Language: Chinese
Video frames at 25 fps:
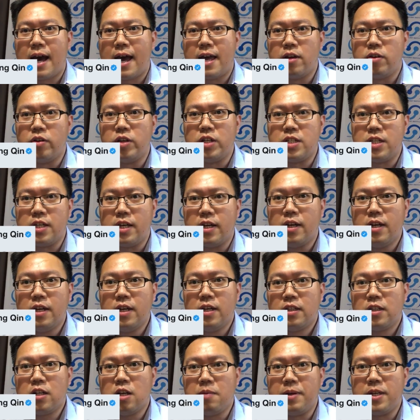还有一些
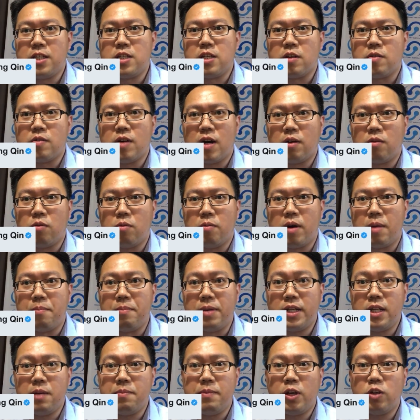特别情况啊，
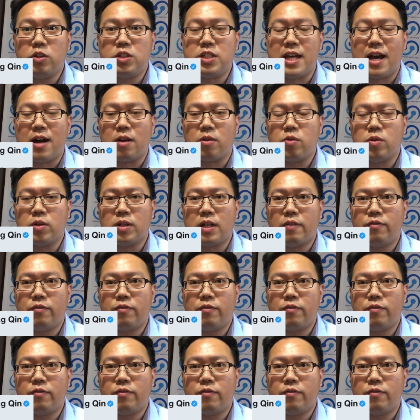媒体没有讲过。